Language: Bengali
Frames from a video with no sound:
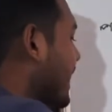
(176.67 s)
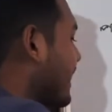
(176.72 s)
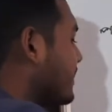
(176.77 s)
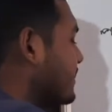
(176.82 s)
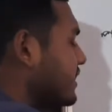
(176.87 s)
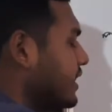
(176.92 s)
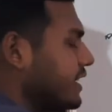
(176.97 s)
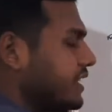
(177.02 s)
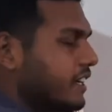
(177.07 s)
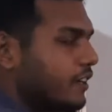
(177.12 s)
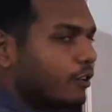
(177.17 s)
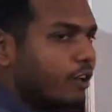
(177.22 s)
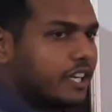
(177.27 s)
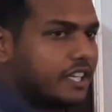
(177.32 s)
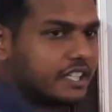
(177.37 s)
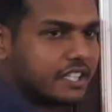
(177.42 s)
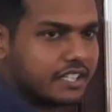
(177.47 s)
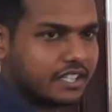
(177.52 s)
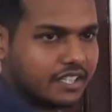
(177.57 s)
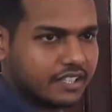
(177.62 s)
দাগ দেয় এটা
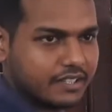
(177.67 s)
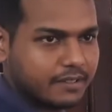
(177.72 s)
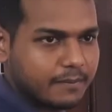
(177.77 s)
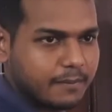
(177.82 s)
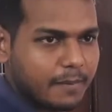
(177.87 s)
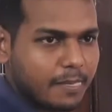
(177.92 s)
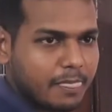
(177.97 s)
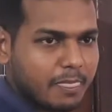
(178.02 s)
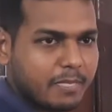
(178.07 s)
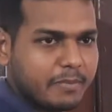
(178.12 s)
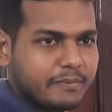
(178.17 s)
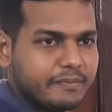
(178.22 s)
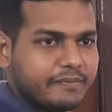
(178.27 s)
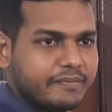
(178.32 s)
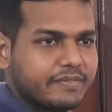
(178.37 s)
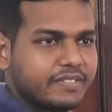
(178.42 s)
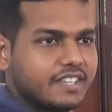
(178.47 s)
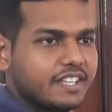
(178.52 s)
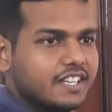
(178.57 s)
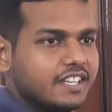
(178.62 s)
কয় ডিগ্রি
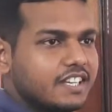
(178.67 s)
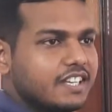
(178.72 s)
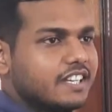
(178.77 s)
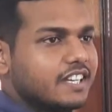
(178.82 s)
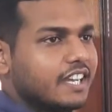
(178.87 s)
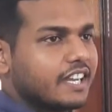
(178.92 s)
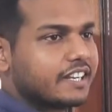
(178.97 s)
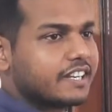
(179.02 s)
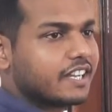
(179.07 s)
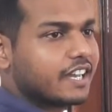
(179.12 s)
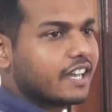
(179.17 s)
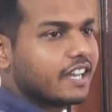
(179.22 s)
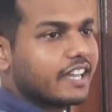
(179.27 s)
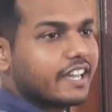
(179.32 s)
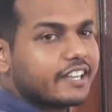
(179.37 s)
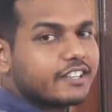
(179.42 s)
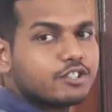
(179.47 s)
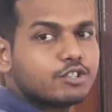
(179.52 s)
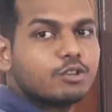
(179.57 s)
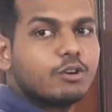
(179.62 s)
এটা
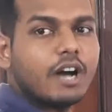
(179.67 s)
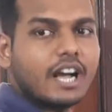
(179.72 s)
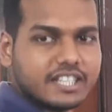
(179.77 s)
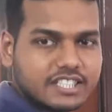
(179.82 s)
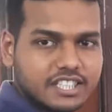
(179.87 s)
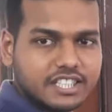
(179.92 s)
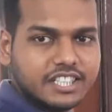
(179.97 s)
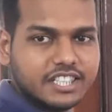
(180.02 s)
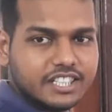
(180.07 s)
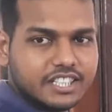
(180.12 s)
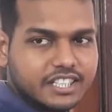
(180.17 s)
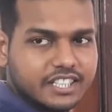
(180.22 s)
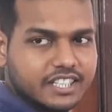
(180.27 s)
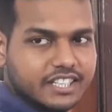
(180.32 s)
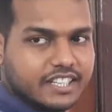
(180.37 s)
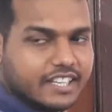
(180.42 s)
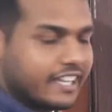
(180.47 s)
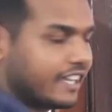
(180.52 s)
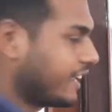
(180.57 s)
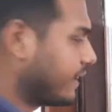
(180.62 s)
একশো ডিগ্রি
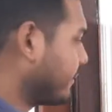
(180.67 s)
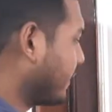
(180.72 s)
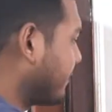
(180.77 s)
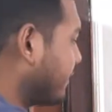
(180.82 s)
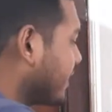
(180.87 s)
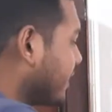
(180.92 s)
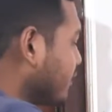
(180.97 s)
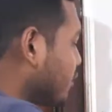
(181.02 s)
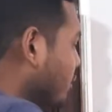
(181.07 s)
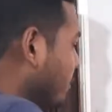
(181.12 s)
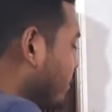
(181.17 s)
এইভাবে কিন্তু